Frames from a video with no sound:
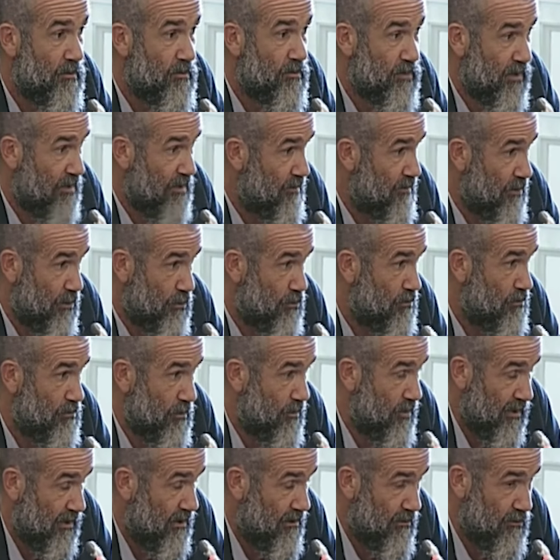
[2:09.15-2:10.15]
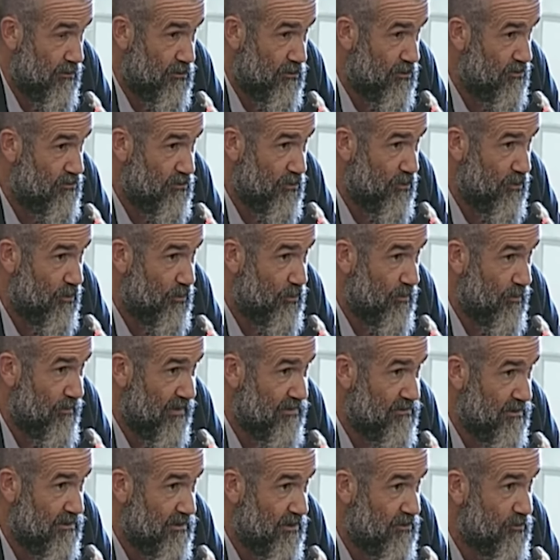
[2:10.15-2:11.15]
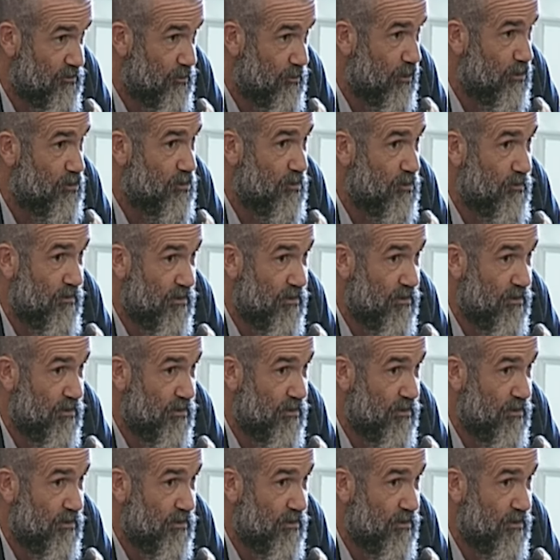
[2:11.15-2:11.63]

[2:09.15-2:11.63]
prima di tutto perché non ci sono più mezzi di trasporto,